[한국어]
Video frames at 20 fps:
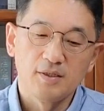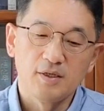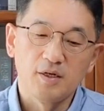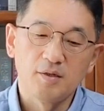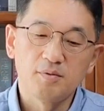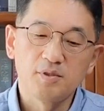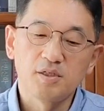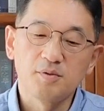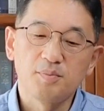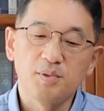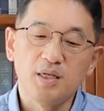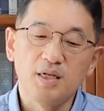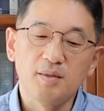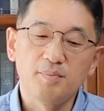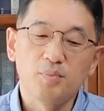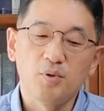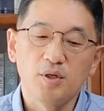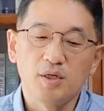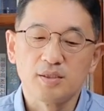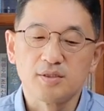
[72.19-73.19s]
여러분 그
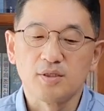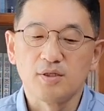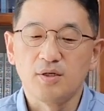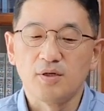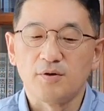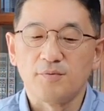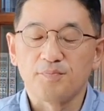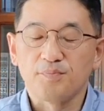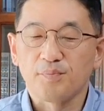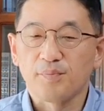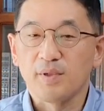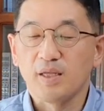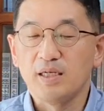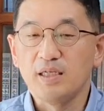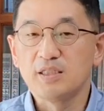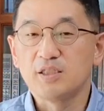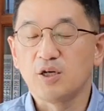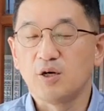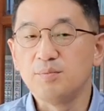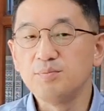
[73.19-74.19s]
빌립보에서
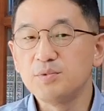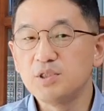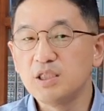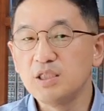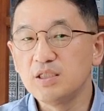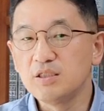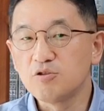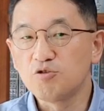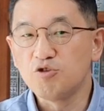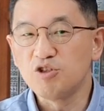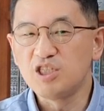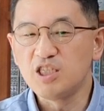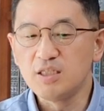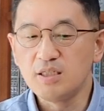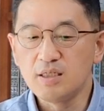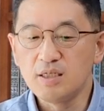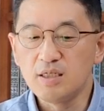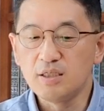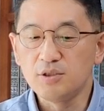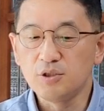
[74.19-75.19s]
이 점치는
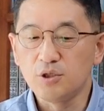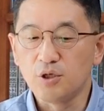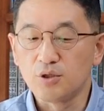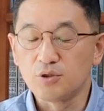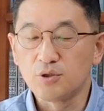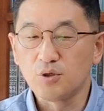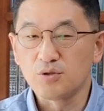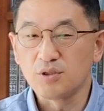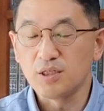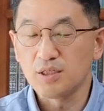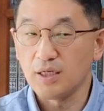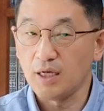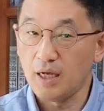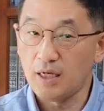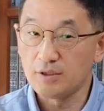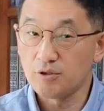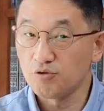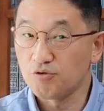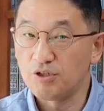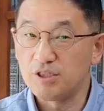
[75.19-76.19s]
귀신 들린 여정이
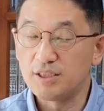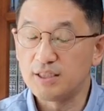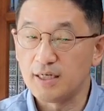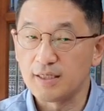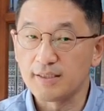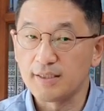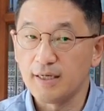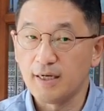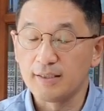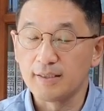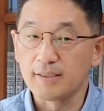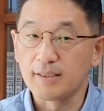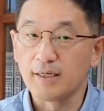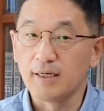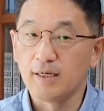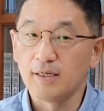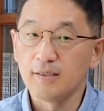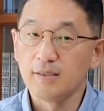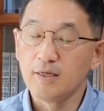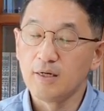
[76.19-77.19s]
계속 귀찮게
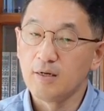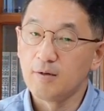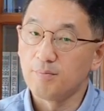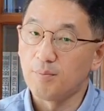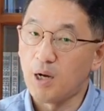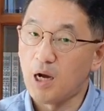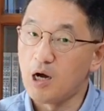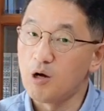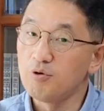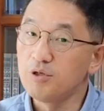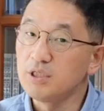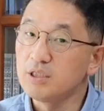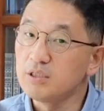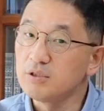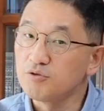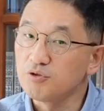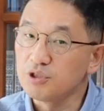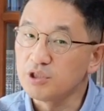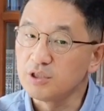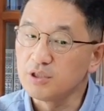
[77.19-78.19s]
하니까 바울이
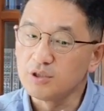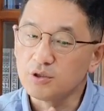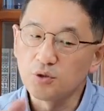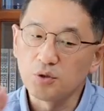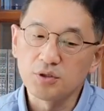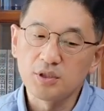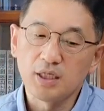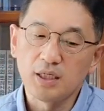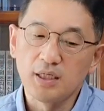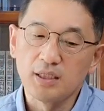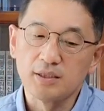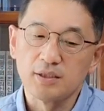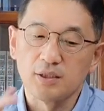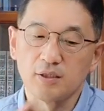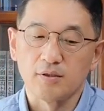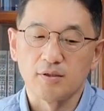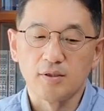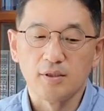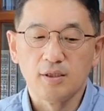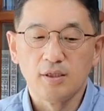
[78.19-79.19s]
그 귀신을
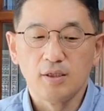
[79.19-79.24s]
쫓아내죠.